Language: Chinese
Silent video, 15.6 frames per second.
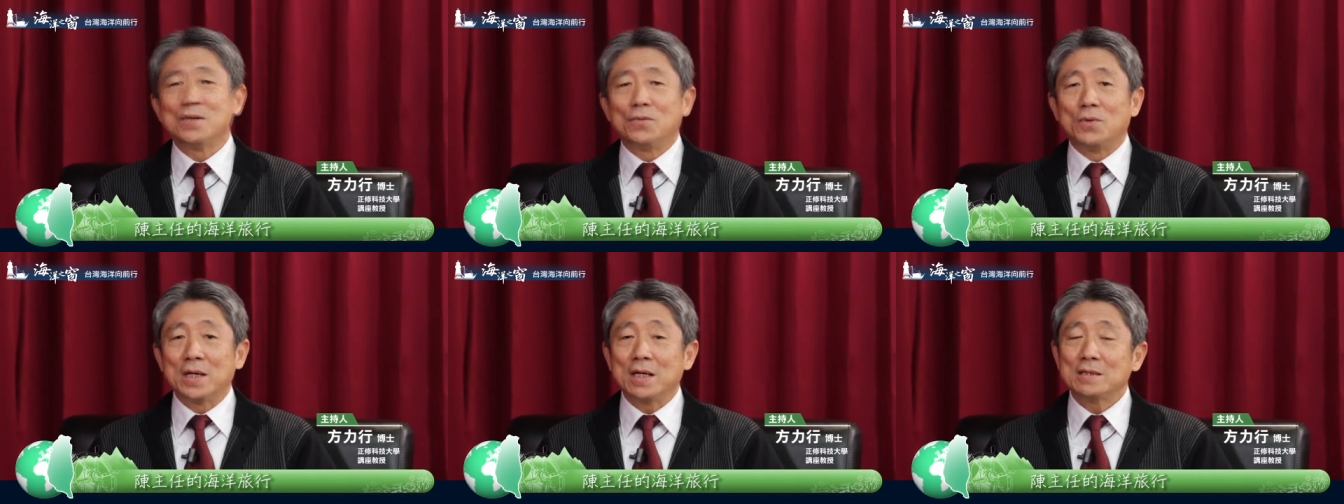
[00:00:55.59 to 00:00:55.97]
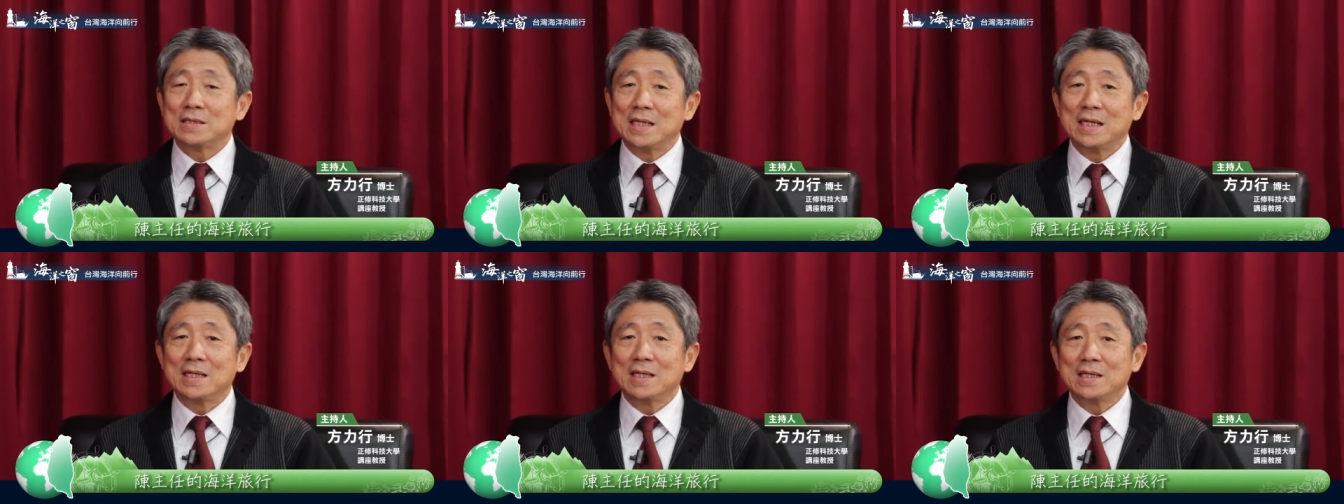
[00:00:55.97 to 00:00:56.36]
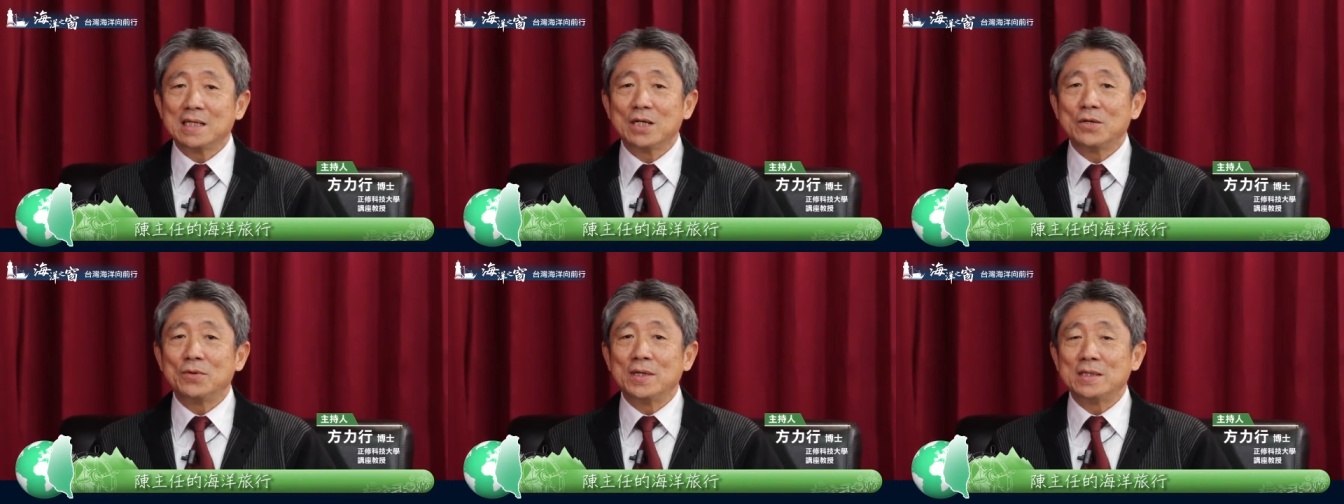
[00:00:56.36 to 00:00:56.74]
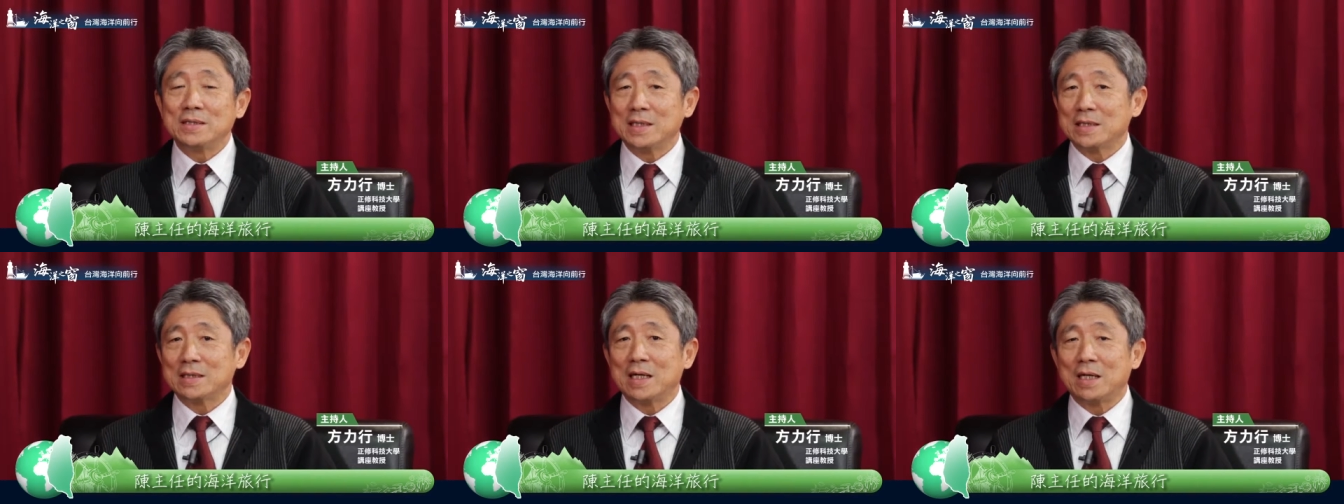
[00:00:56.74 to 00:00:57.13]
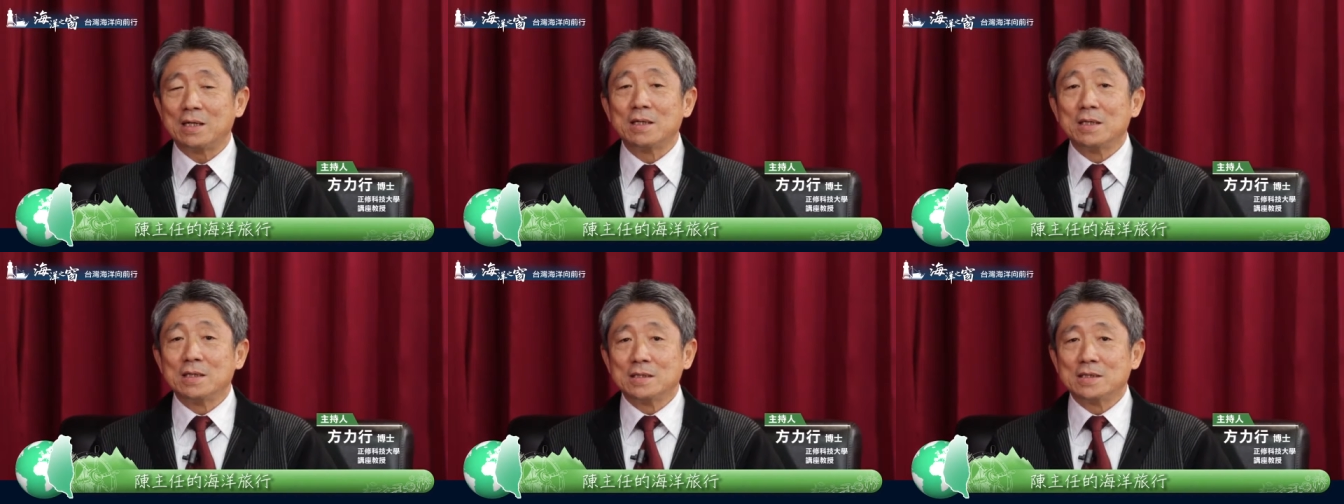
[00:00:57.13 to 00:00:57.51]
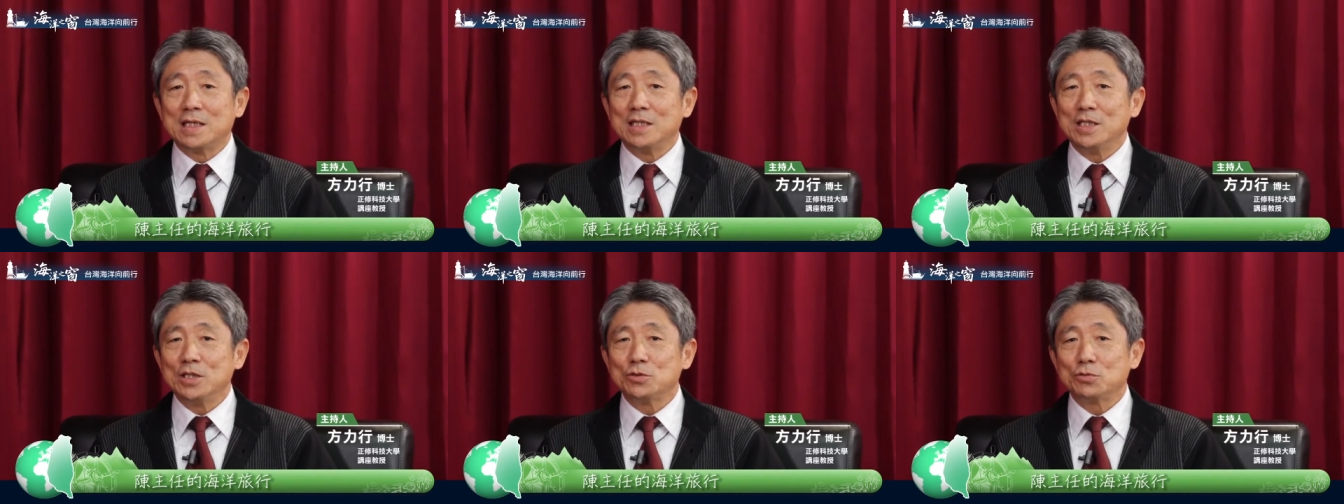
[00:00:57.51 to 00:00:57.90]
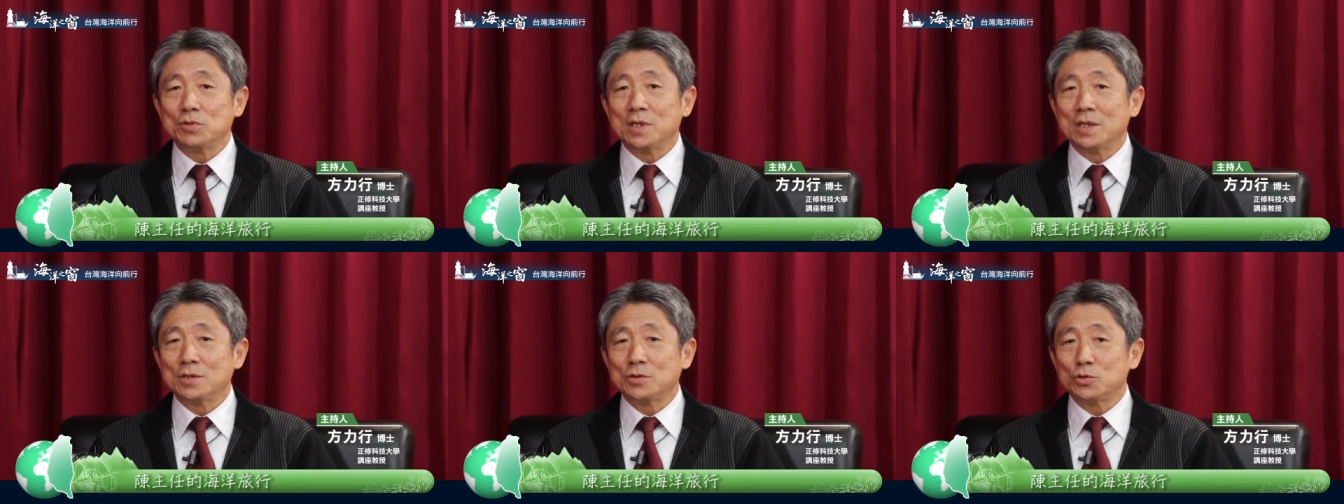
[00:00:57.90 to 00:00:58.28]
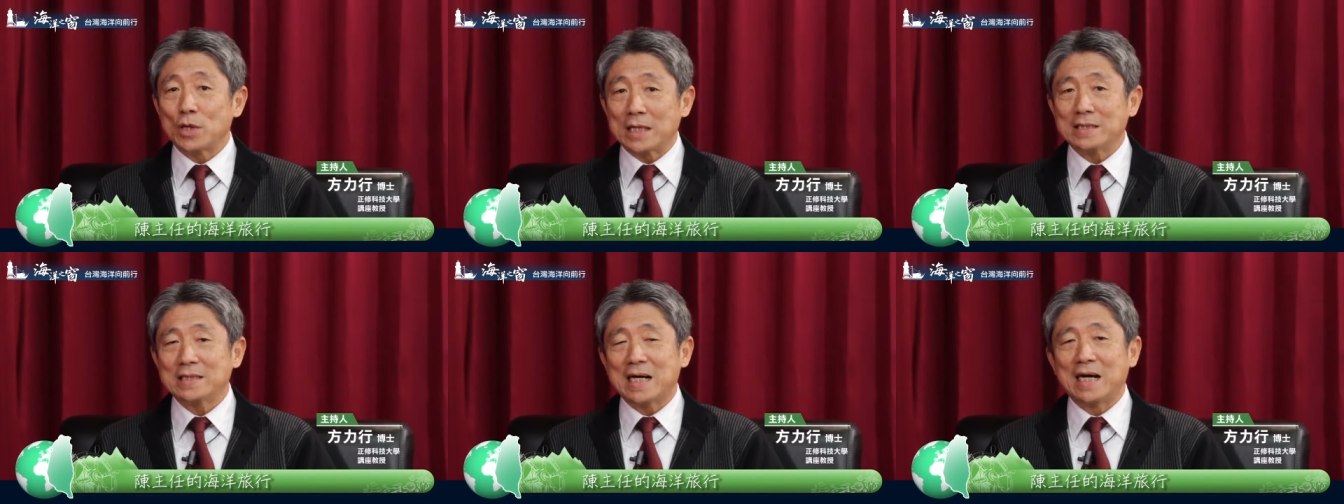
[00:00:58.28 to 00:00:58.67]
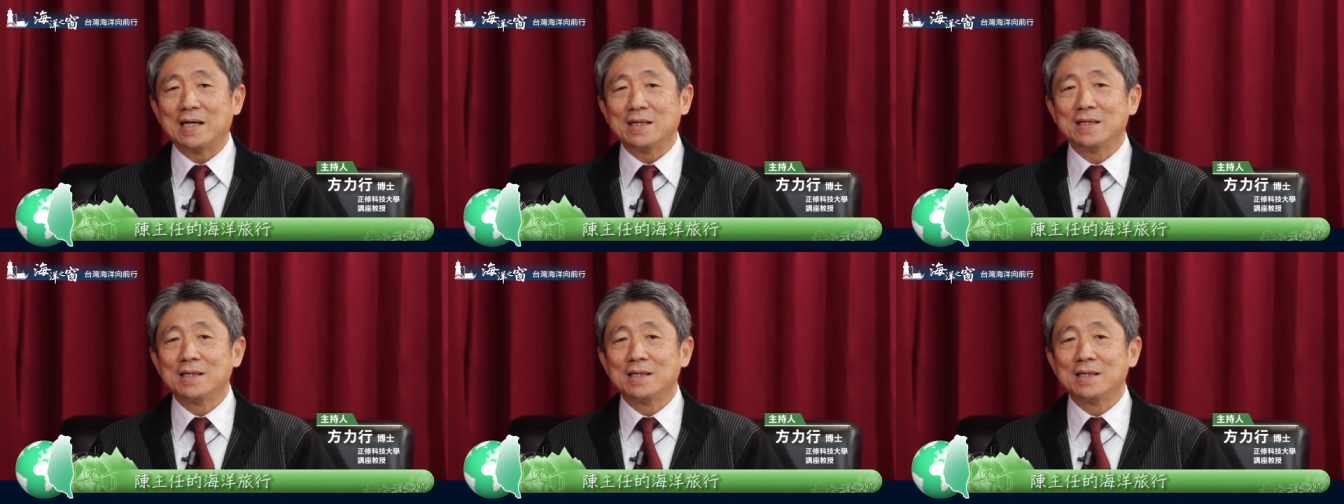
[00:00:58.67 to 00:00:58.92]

我要先跟各位介绍陈立曙的专场。